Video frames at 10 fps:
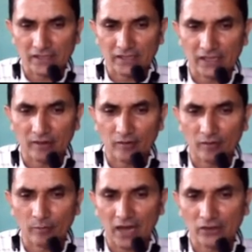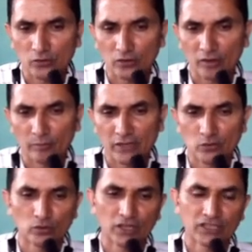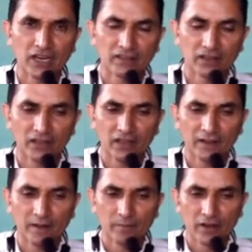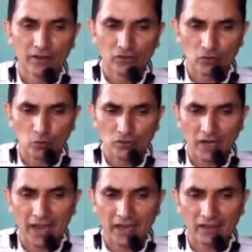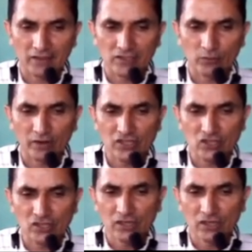से 1290 ईस्वी तक शासन किया था दूसरा है खिलजी वंश